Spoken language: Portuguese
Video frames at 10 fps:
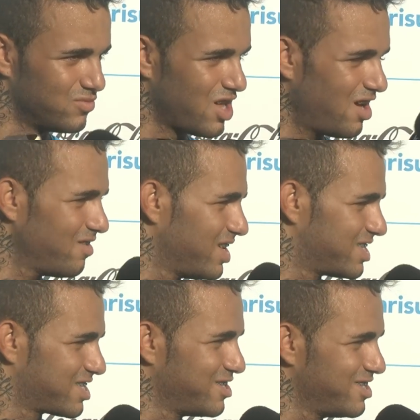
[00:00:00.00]
Não,
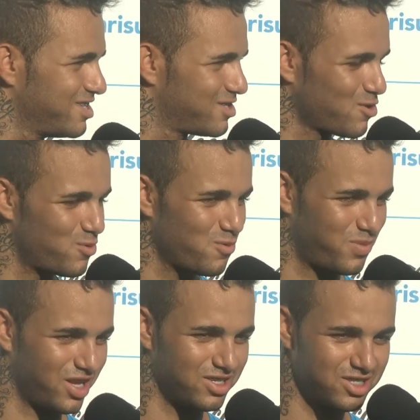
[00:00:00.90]
acho que sobre o
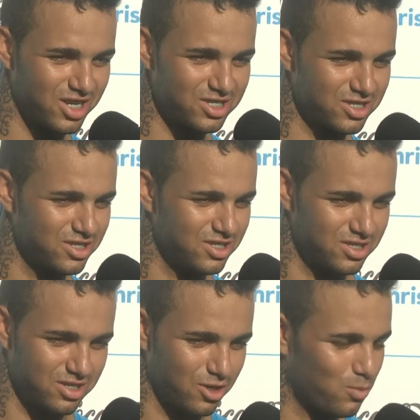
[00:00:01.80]
pênalti, acho que,
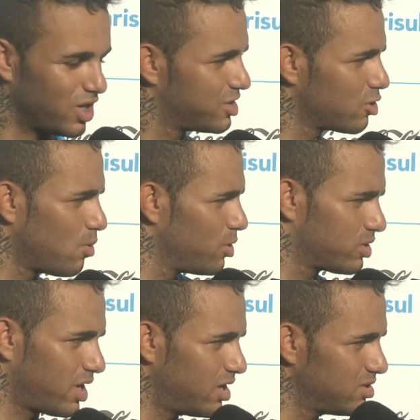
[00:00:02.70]
que eu bati com o meu
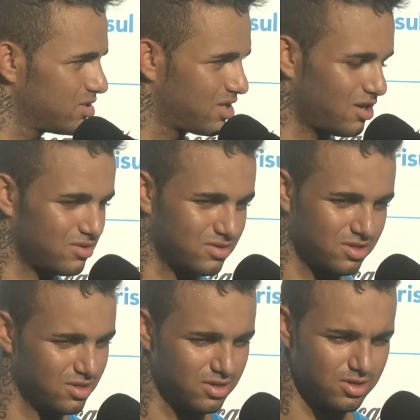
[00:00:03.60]
treino, então,
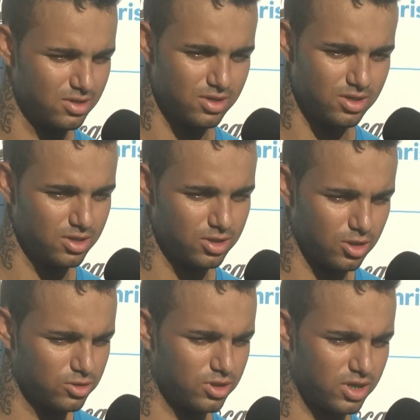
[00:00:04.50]
então
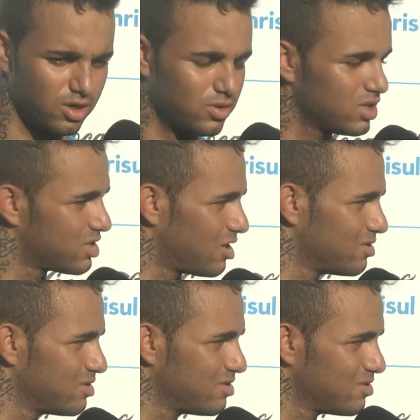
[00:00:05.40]
eu estou tranquilo, só,
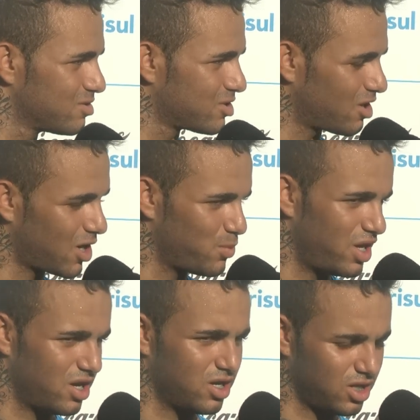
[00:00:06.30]
não, só acabei
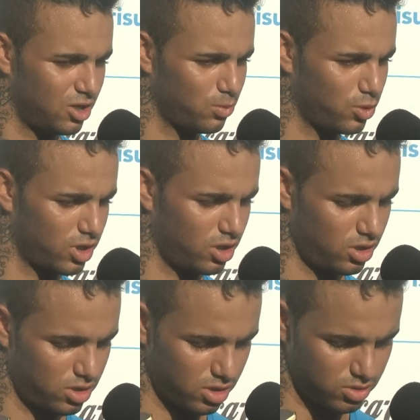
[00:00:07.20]
errando ali um pouquinho,
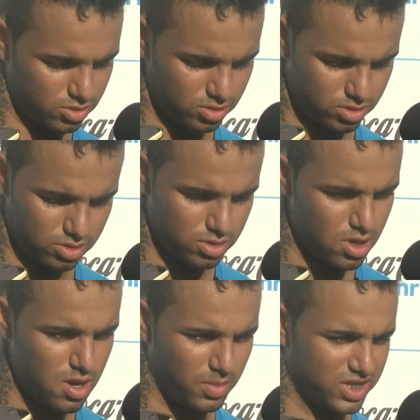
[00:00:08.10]
então.
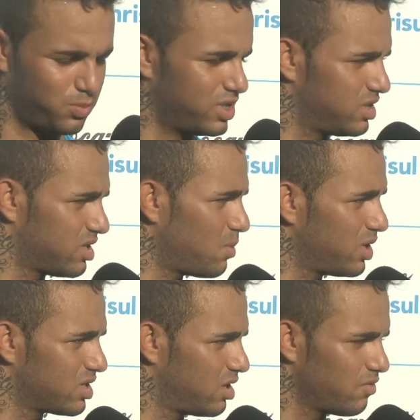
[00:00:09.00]
Mas se precisar
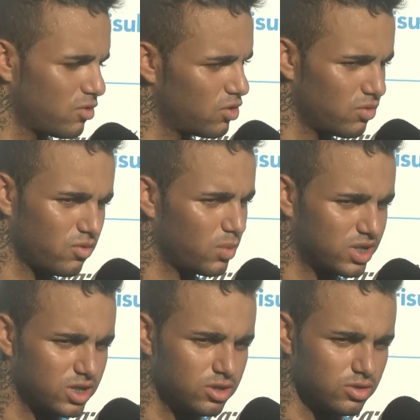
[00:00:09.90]
bater, eu vou, vou
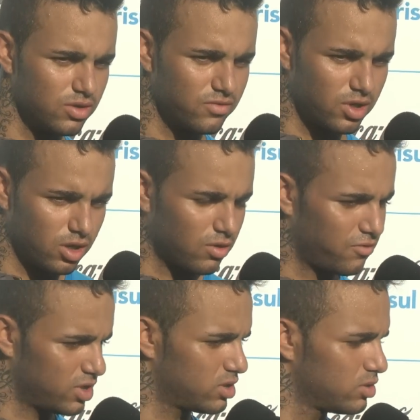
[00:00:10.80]
bater de novo, tenho a
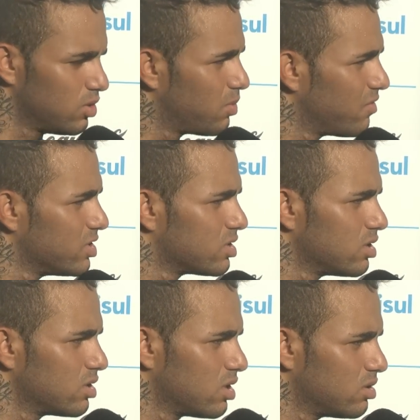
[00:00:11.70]
confiança do professor,
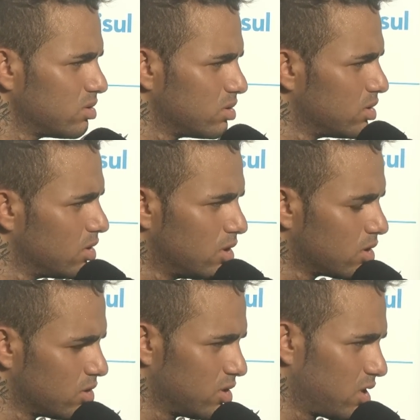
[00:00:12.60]
então.
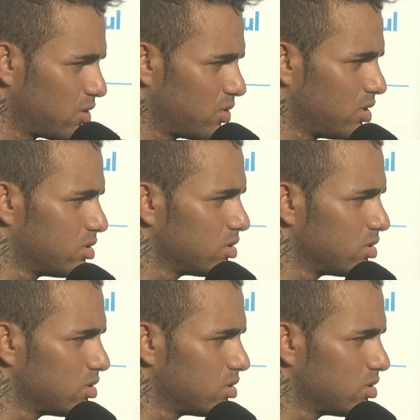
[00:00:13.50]
Então tá tranquilo.